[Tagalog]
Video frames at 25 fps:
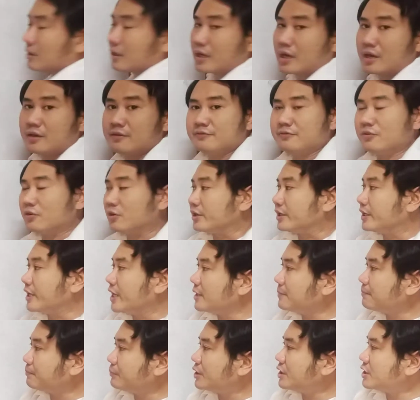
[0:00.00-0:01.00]
Okay, for
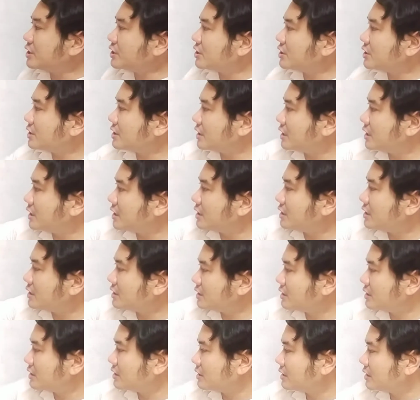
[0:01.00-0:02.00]
net
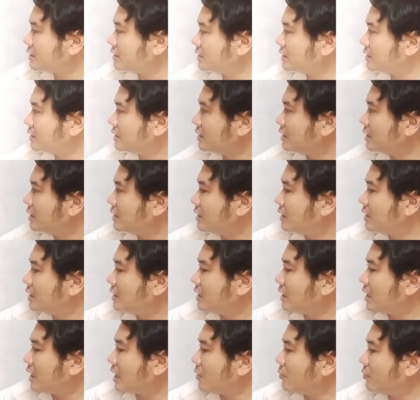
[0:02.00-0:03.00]
purchases,
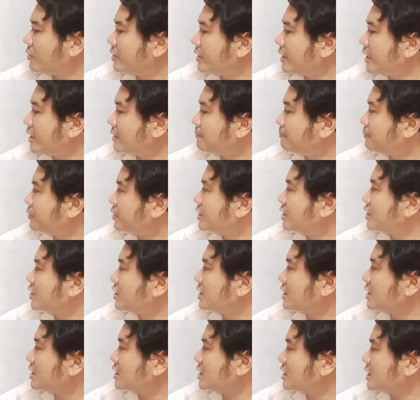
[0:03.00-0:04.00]
our net
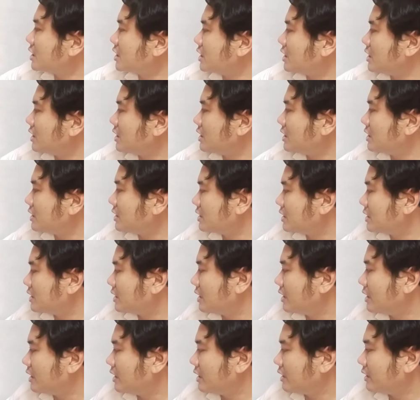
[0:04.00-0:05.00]
purchase
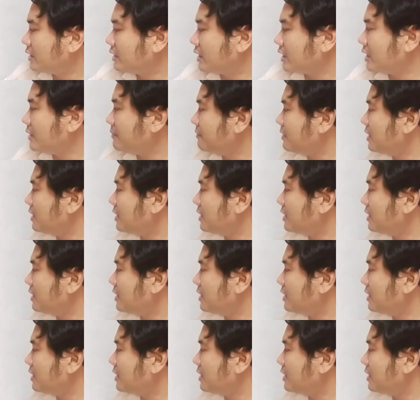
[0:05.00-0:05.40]
is 3